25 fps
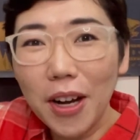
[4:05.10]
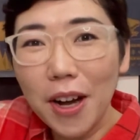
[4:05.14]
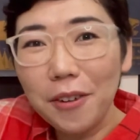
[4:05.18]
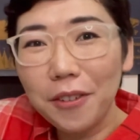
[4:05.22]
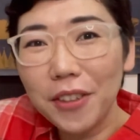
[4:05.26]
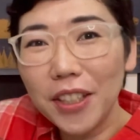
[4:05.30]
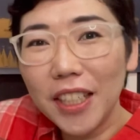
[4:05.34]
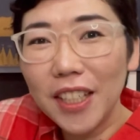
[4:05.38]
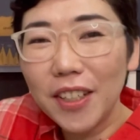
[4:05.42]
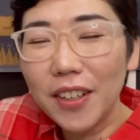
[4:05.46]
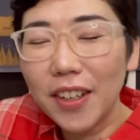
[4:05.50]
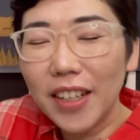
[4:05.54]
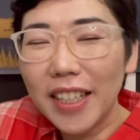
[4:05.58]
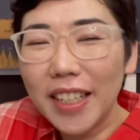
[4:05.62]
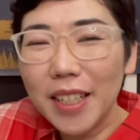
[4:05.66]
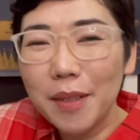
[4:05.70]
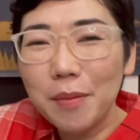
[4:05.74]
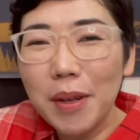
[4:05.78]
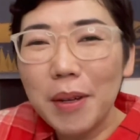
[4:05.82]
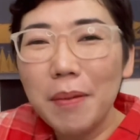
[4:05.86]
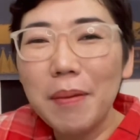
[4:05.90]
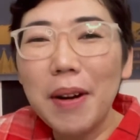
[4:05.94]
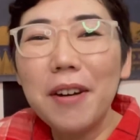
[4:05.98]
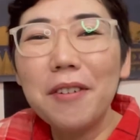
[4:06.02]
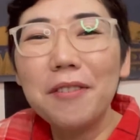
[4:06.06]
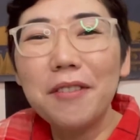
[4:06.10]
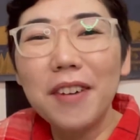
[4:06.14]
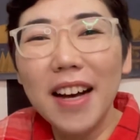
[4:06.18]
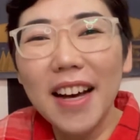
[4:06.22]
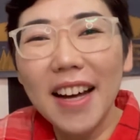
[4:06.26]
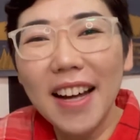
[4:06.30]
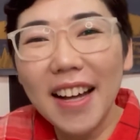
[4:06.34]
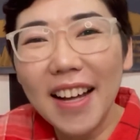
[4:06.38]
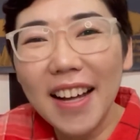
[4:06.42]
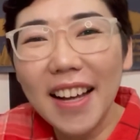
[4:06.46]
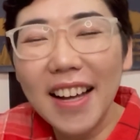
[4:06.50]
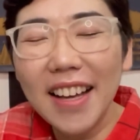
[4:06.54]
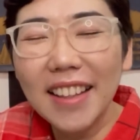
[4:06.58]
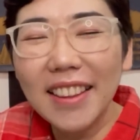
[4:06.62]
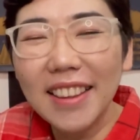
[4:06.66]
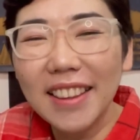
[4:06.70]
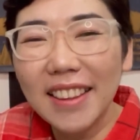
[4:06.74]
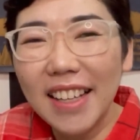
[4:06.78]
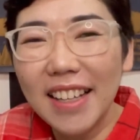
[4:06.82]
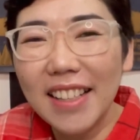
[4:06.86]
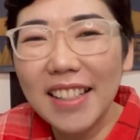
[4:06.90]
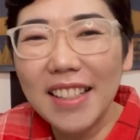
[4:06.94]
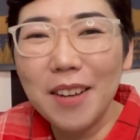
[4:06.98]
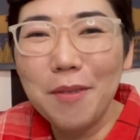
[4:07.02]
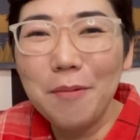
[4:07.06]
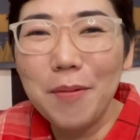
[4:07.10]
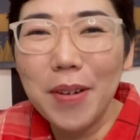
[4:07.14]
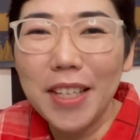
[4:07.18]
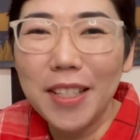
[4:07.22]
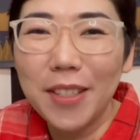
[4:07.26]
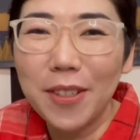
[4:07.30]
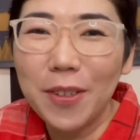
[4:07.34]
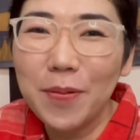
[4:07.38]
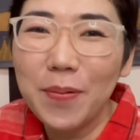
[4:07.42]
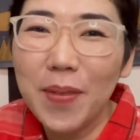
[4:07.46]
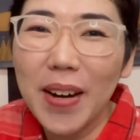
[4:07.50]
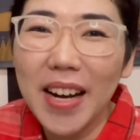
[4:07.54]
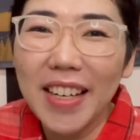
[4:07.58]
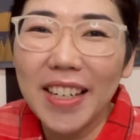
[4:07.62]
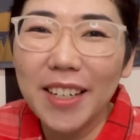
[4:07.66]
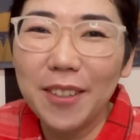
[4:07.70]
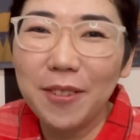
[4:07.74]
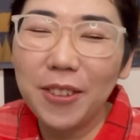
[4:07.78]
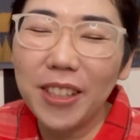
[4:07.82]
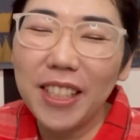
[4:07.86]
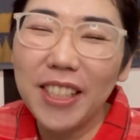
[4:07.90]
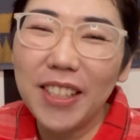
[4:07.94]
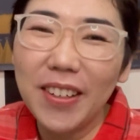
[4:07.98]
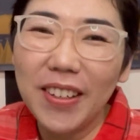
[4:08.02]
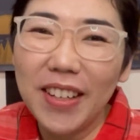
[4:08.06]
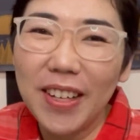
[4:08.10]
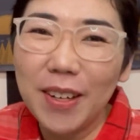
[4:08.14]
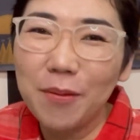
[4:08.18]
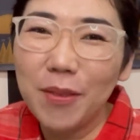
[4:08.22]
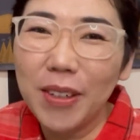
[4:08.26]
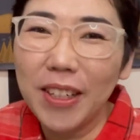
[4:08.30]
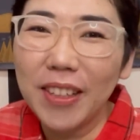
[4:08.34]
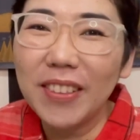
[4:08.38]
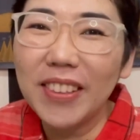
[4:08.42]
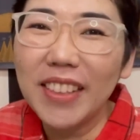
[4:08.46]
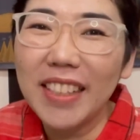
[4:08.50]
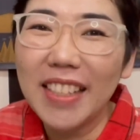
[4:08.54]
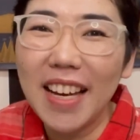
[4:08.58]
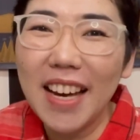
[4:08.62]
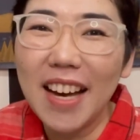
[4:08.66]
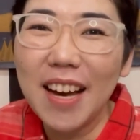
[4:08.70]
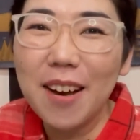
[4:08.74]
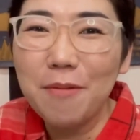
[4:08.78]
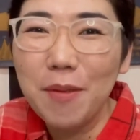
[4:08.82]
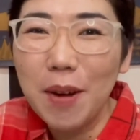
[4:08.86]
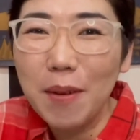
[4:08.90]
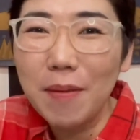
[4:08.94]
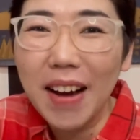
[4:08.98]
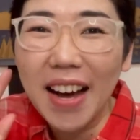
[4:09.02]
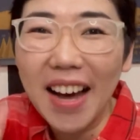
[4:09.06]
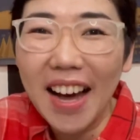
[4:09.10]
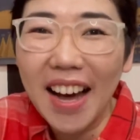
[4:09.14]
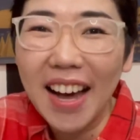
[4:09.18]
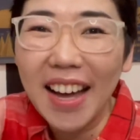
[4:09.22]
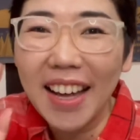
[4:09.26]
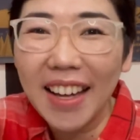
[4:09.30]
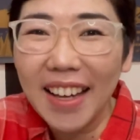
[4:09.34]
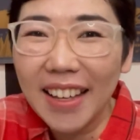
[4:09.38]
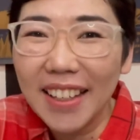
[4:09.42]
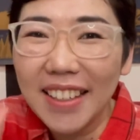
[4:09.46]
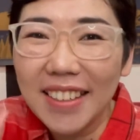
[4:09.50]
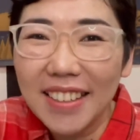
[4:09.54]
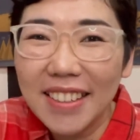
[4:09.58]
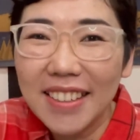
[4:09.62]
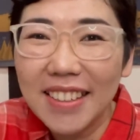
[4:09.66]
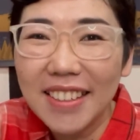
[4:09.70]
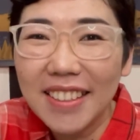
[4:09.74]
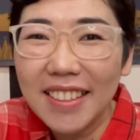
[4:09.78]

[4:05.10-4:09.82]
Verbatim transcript: video ini bermanfaat dan sampai jumpa di video yang berikutnya. Bye-bye!